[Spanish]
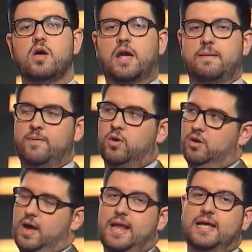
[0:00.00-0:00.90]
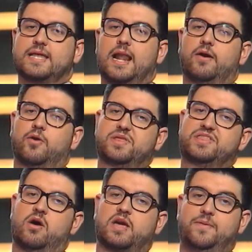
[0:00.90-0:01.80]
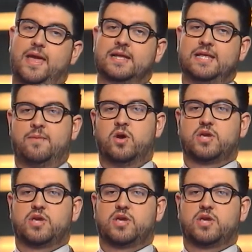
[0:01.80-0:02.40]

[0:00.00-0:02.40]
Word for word: que vamos, ahora hasta la Eurovisión que viene tenemos